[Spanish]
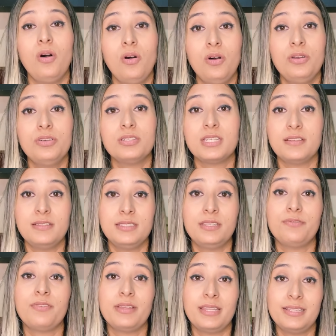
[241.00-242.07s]
o no saben si
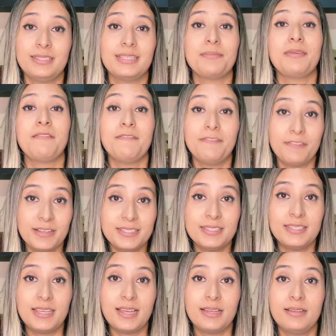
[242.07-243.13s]
fue desde mi
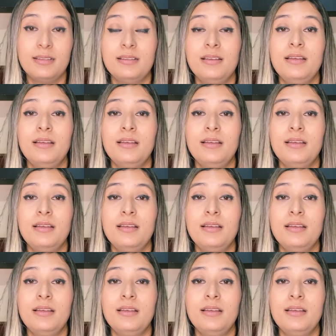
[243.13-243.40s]
infancia.